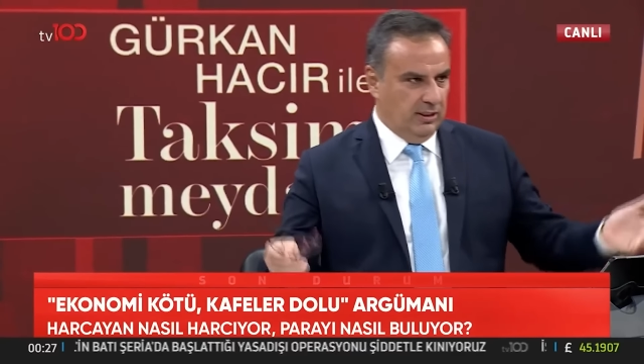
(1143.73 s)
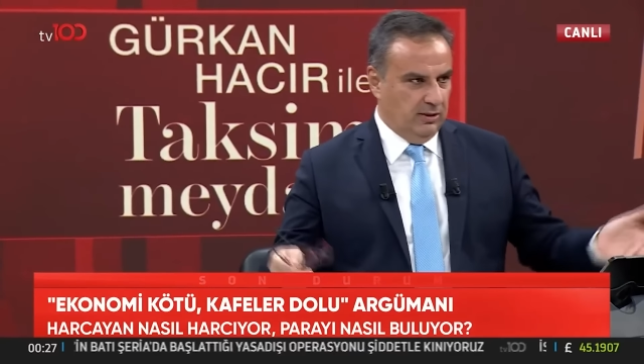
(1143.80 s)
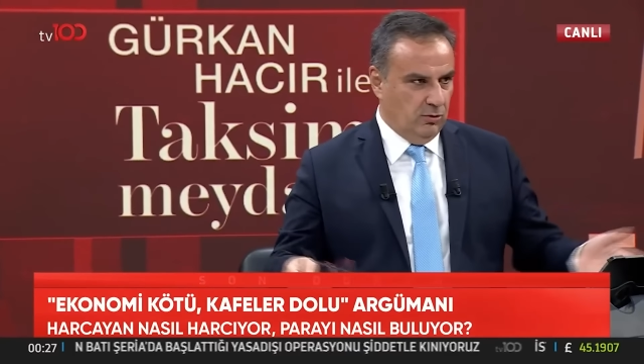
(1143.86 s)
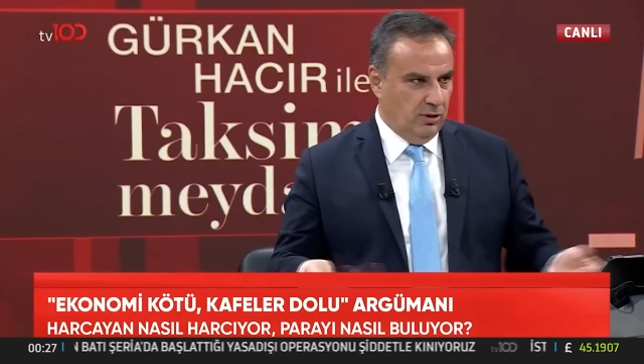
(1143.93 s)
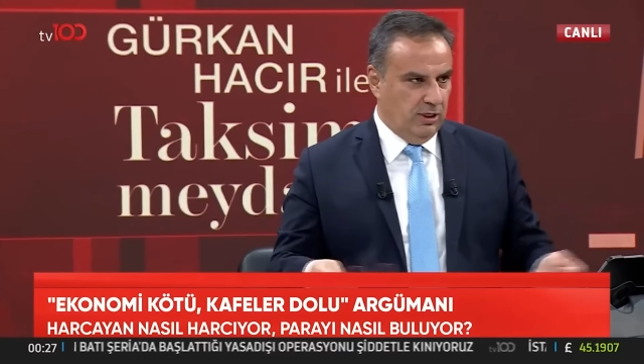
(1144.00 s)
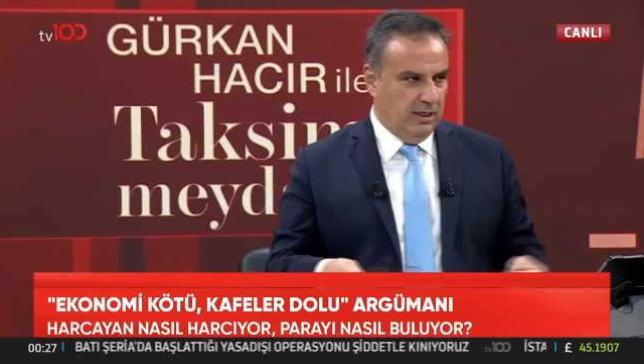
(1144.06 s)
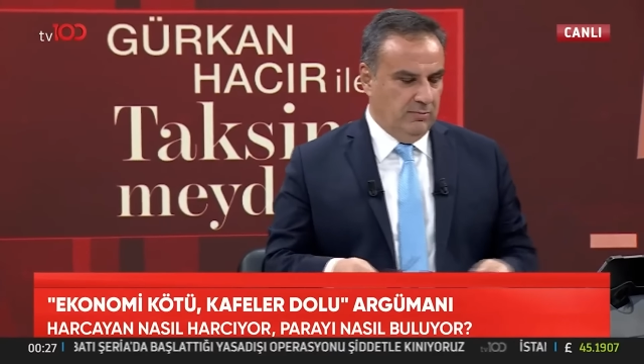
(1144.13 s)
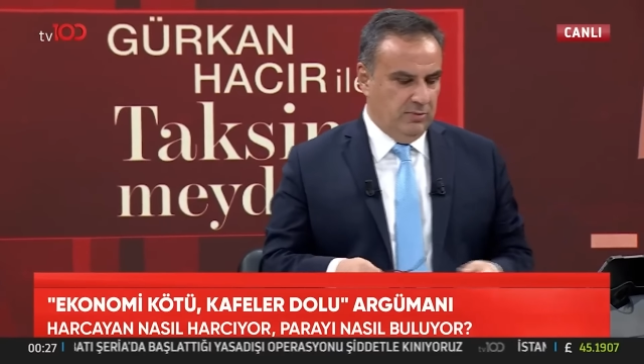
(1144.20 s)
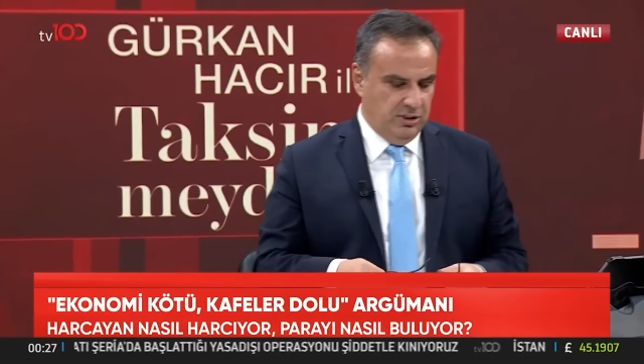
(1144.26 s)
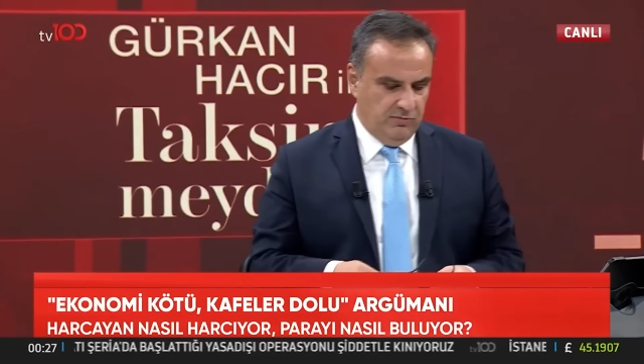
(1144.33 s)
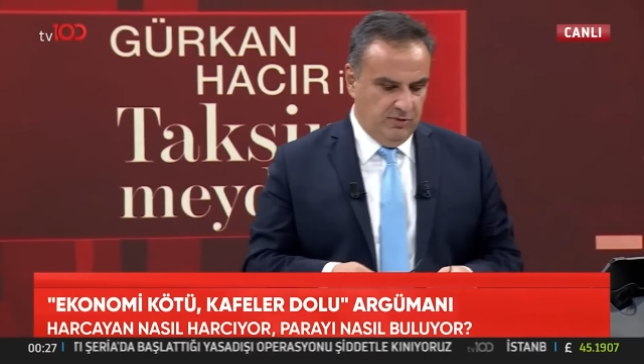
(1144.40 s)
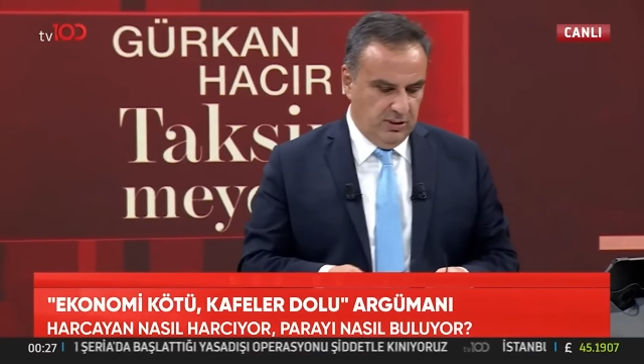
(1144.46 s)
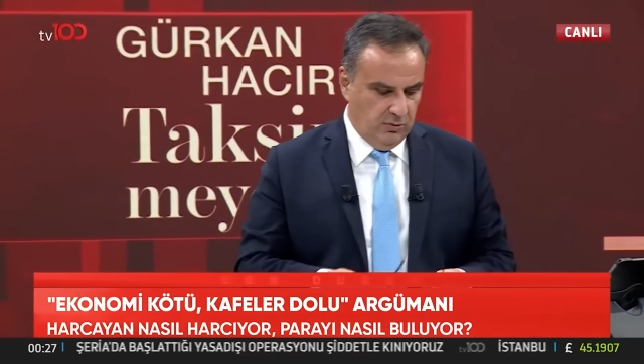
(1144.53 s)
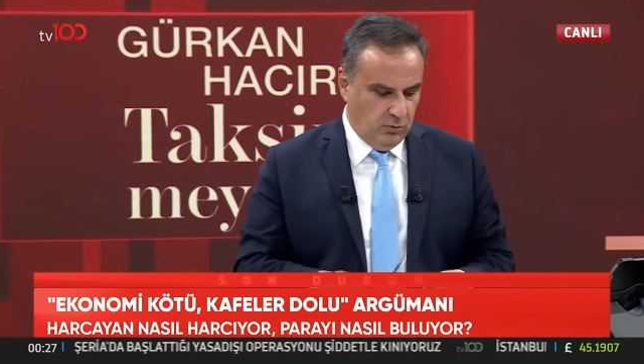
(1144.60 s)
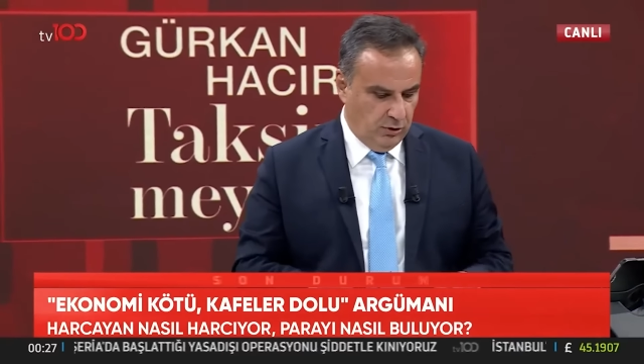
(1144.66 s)

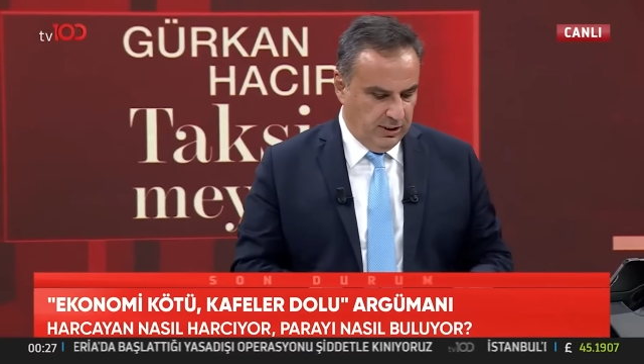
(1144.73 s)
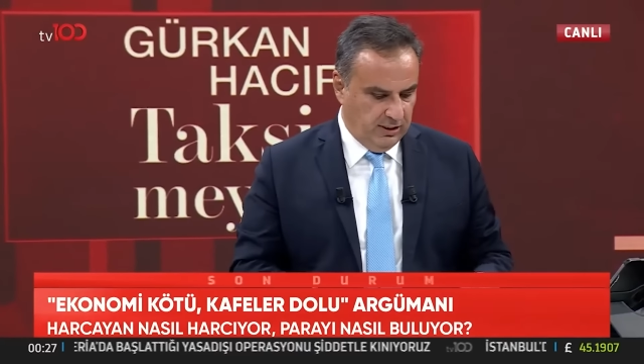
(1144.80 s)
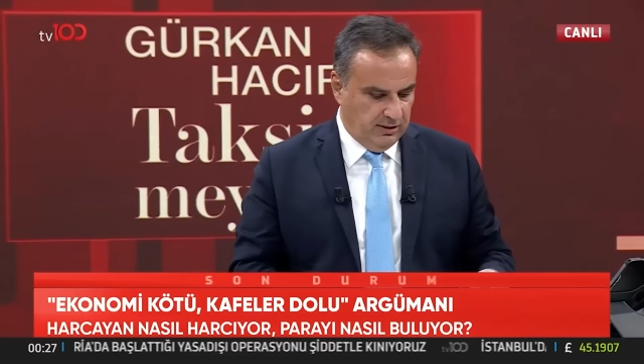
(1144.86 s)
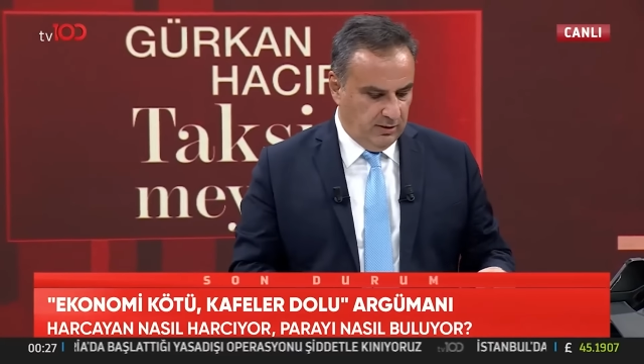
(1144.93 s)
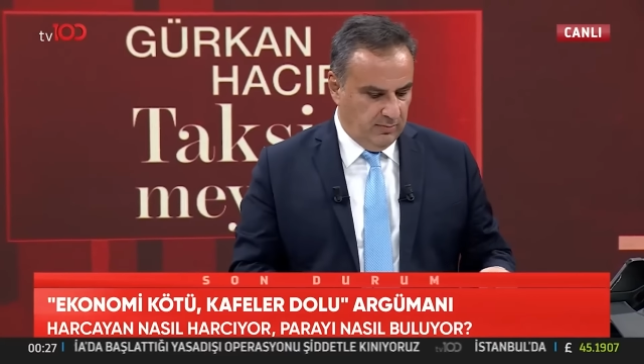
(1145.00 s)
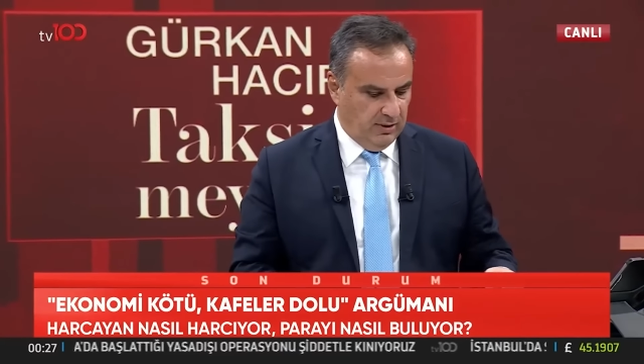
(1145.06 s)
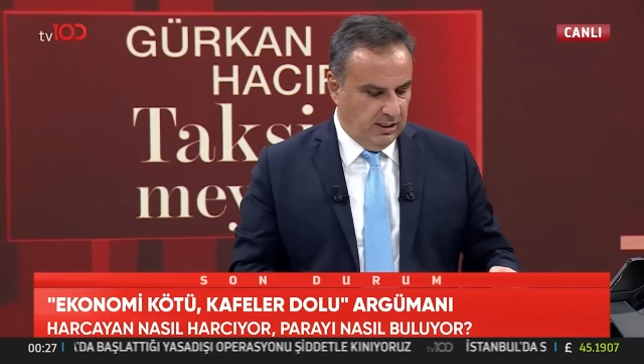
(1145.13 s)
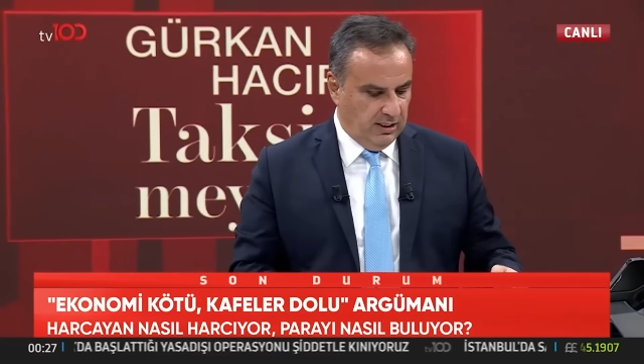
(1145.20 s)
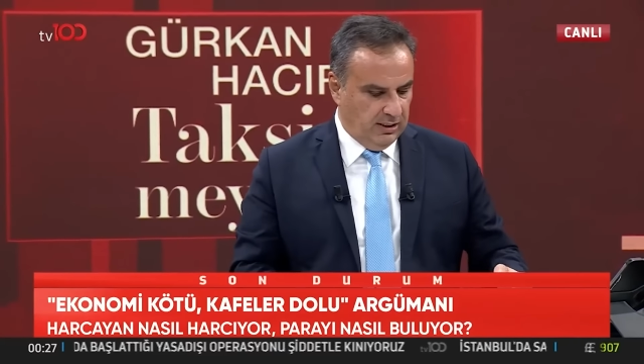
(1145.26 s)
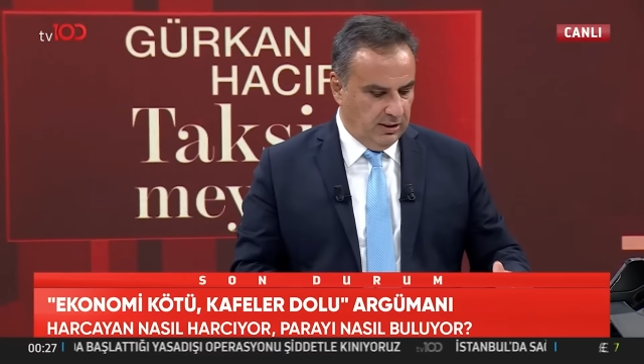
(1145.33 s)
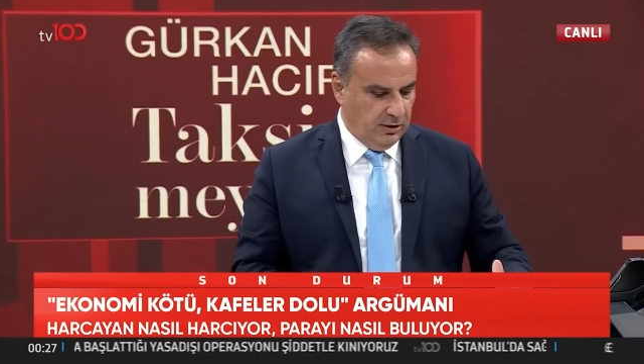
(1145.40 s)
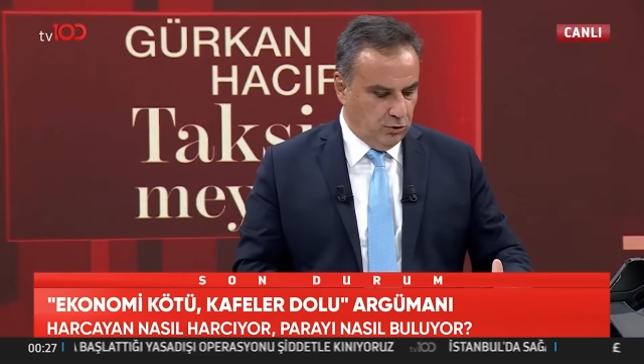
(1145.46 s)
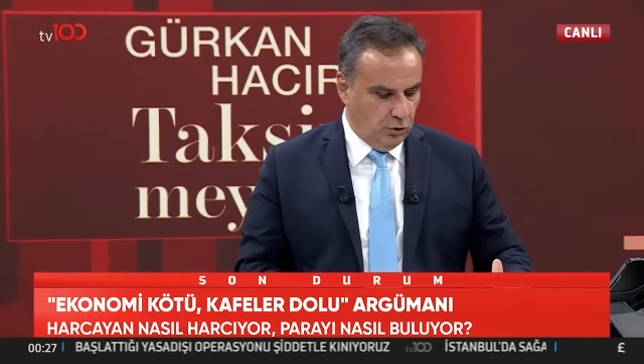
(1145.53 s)
yönelmiş ve o yatırımlardan da